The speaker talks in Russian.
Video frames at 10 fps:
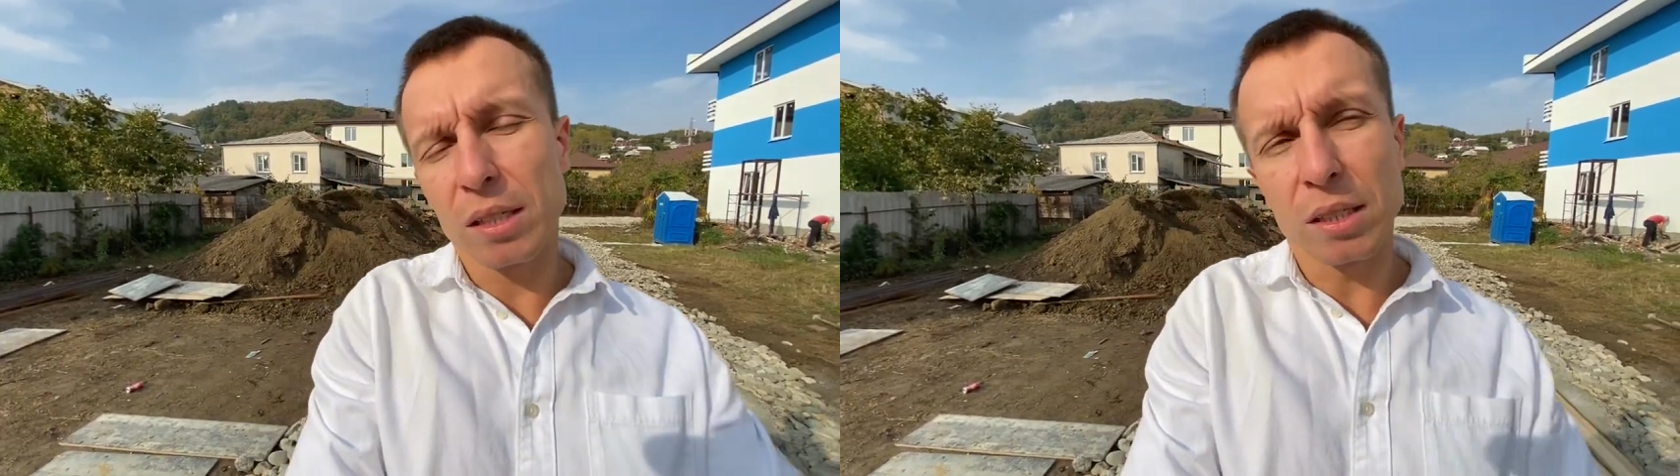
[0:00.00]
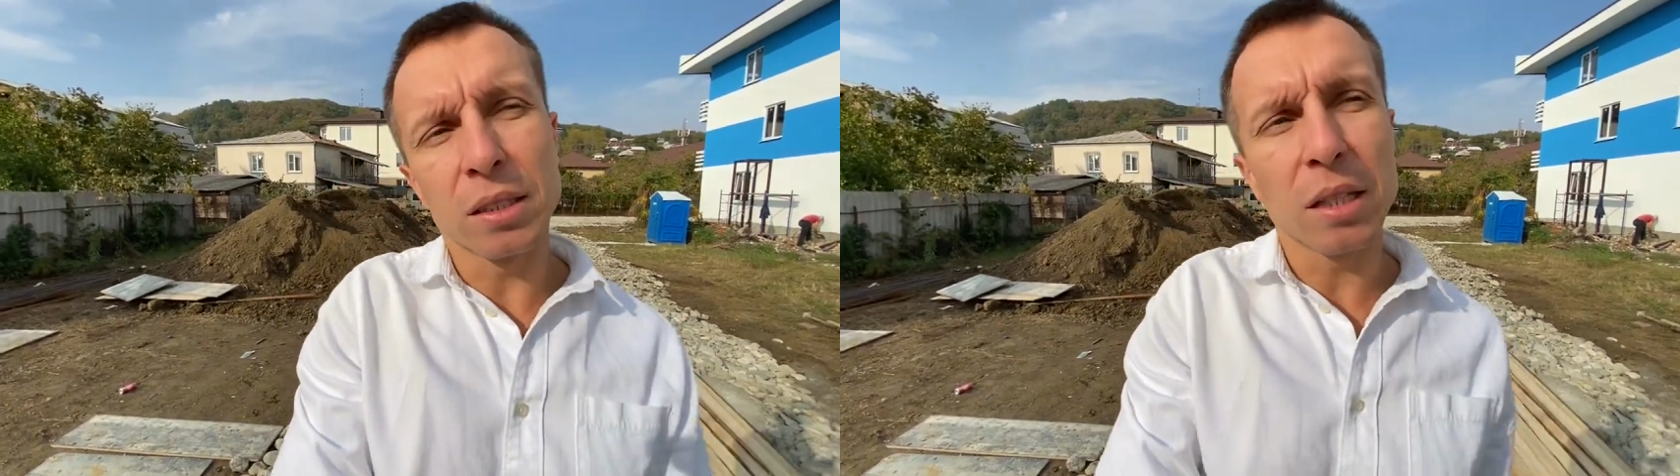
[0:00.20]

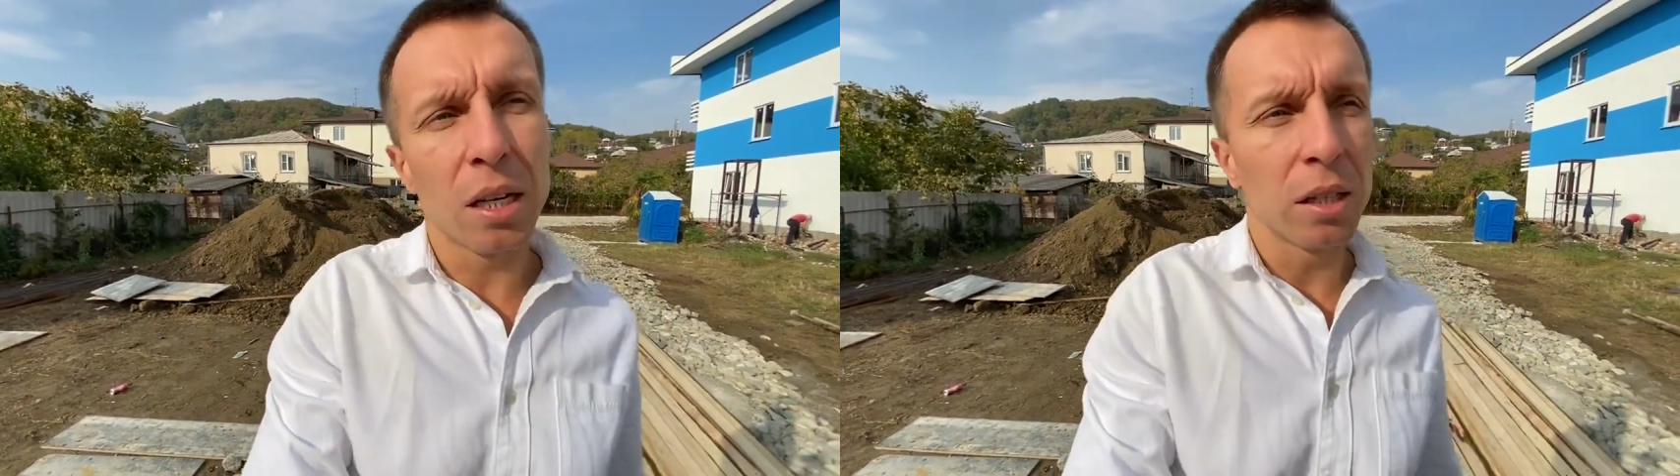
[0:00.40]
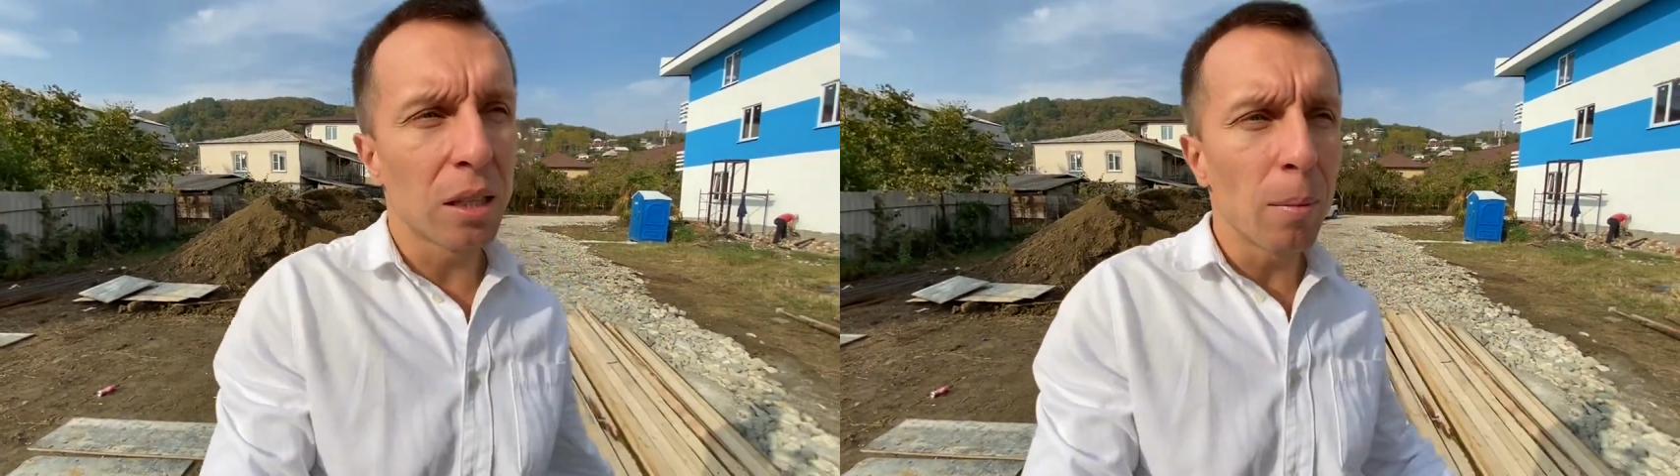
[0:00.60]

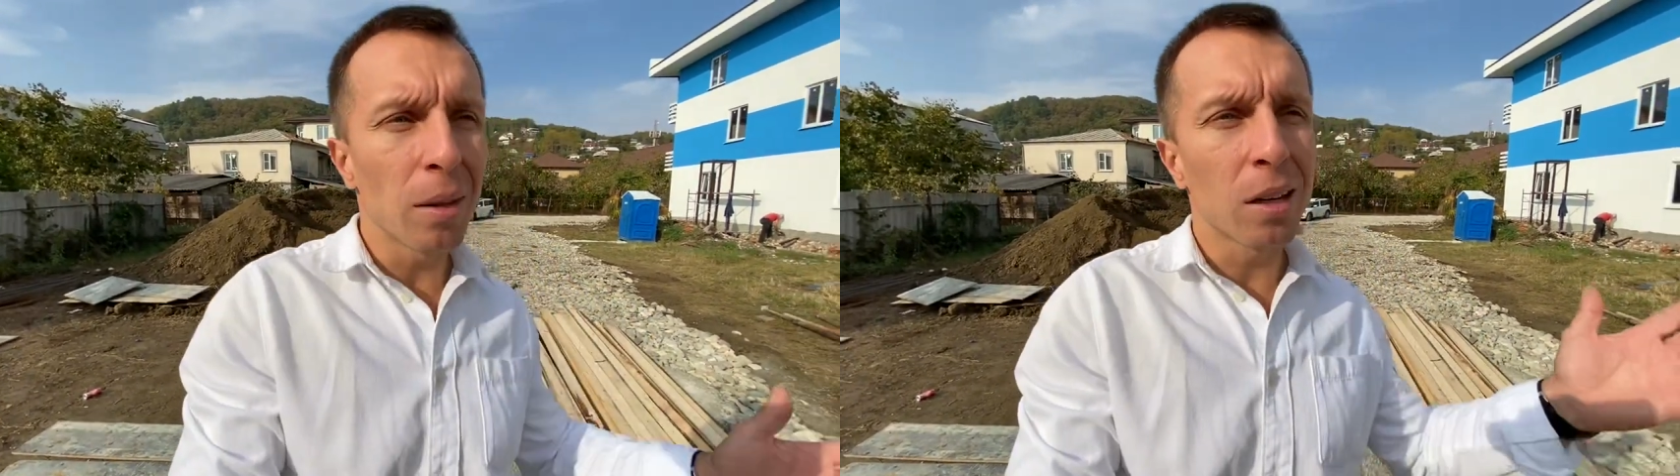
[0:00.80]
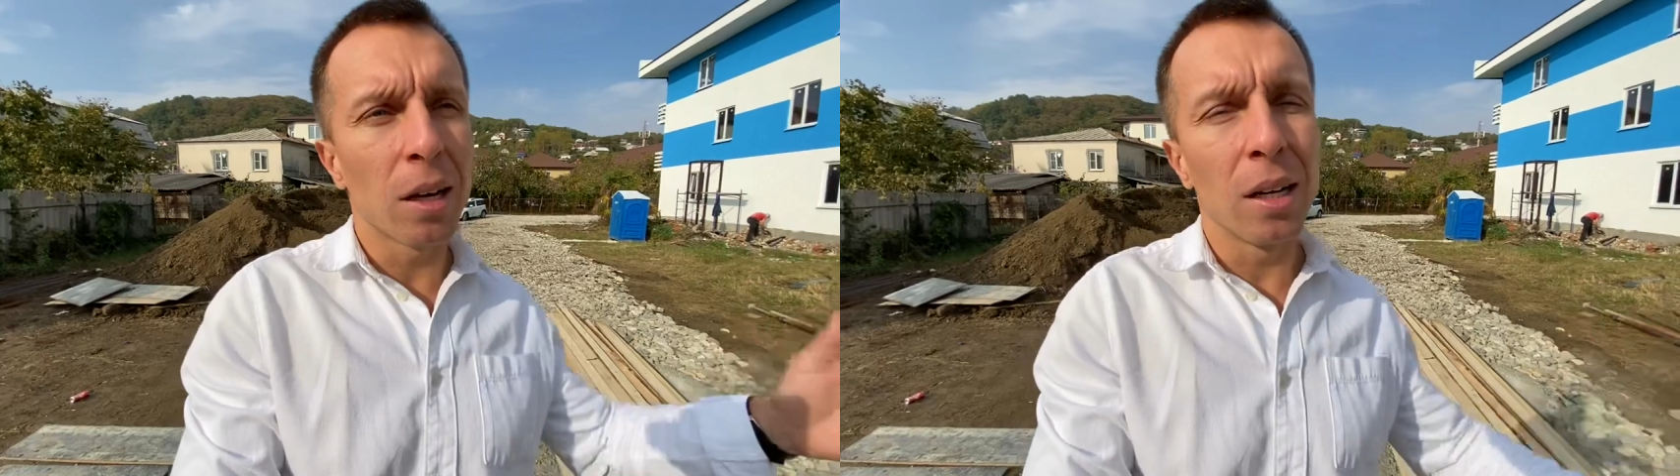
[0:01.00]
центральные, там
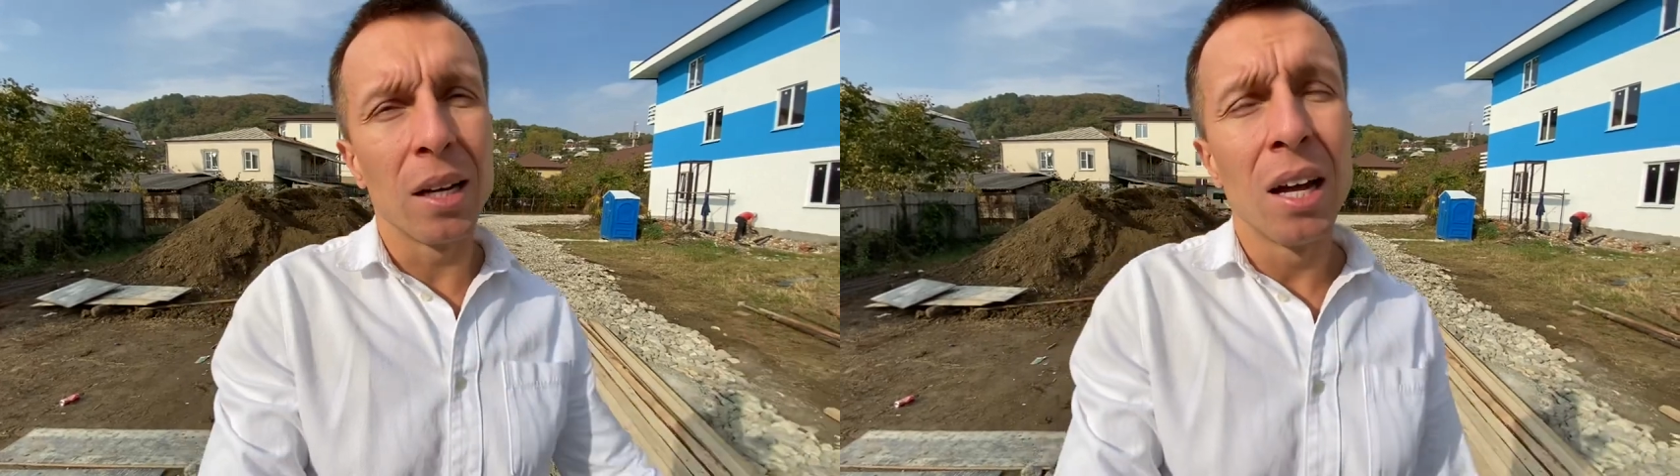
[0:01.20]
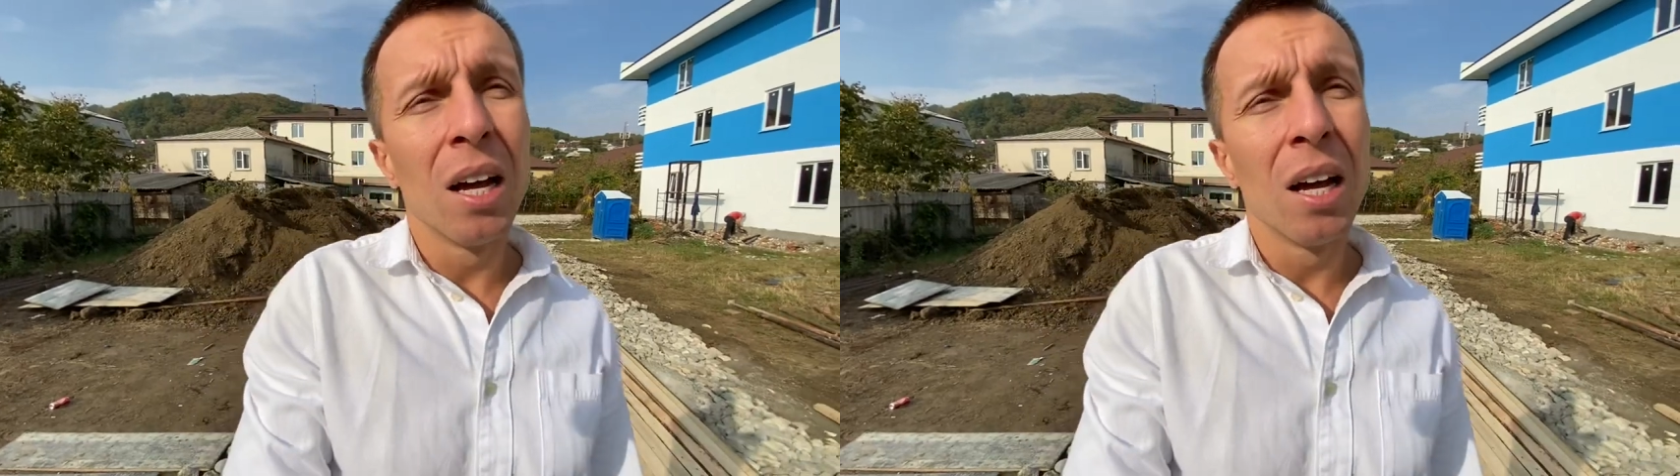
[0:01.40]
локальные.